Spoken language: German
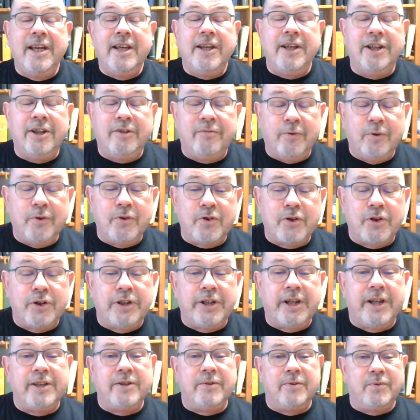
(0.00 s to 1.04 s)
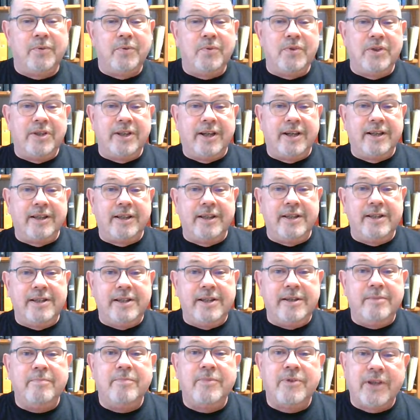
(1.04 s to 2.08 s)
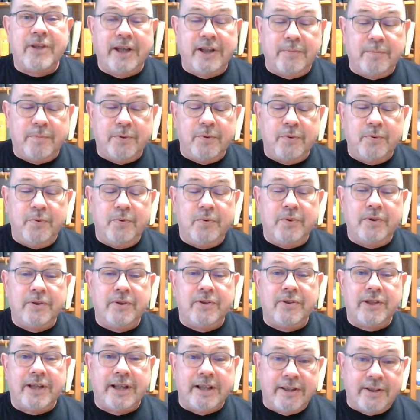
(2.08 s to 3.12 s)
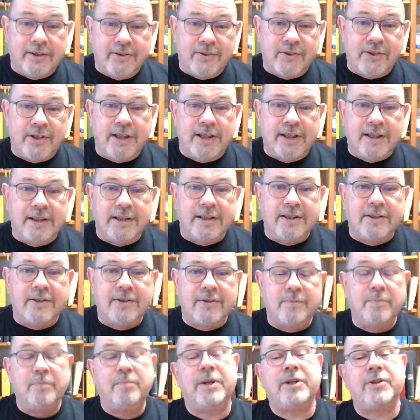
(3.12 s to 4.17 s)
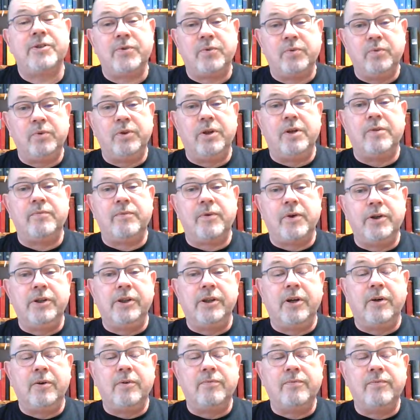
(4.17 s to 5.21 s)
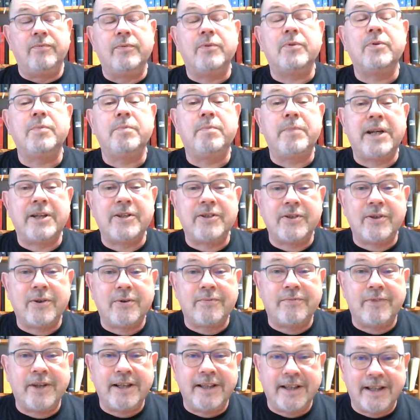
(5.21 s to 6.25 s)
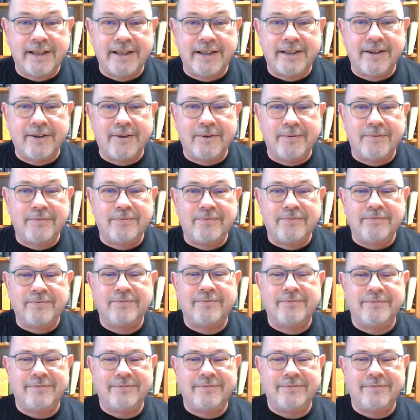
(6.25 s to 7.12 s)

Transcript: Ich wünsche euch einen guten Tag, ihr Lieben. Seid behütet, seid gesegnet, passt gut auf euch auf und passt aufeinander auf.